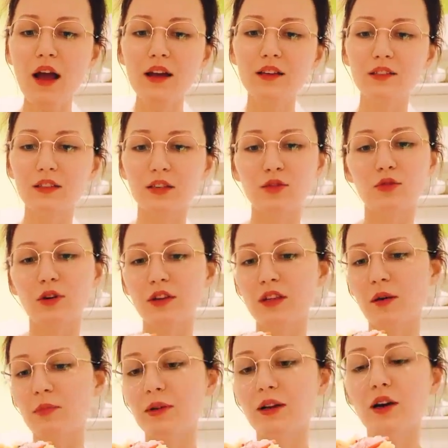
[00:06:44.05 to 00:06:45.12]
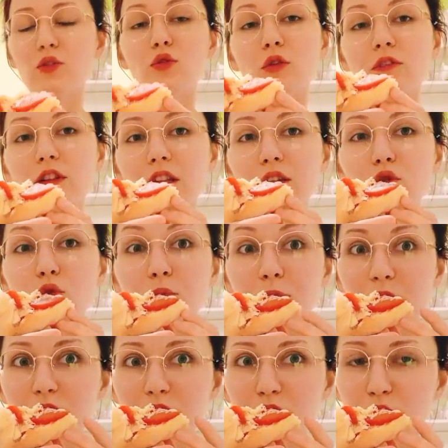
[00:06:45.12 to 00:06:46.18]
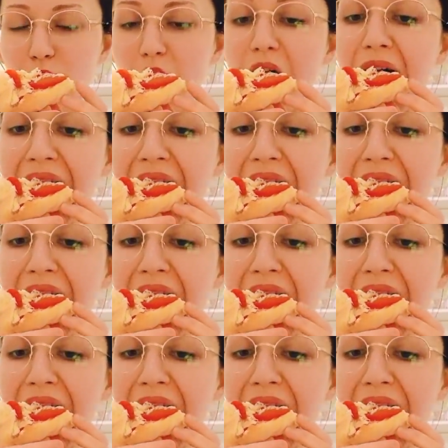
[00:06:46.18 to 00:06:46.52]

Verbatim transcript: из которой я приготовила эту пиццу.